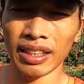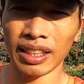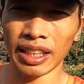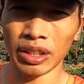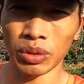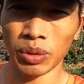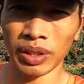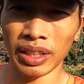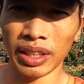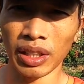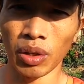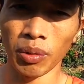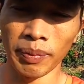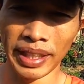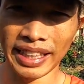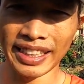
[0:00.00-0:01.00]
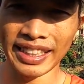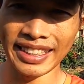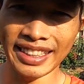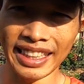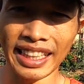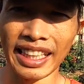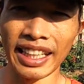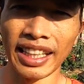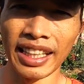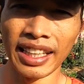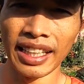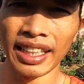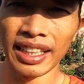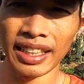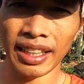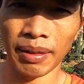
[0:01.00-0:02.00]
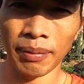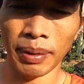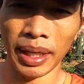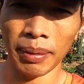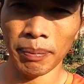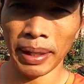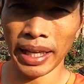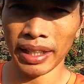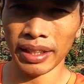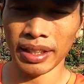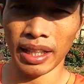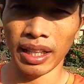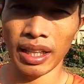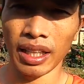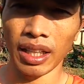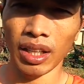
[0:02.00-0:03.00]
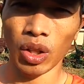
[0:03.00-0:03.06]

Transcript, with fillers: ในช่วงกิโลเมตรที่ 4 ทำให้เพสนะ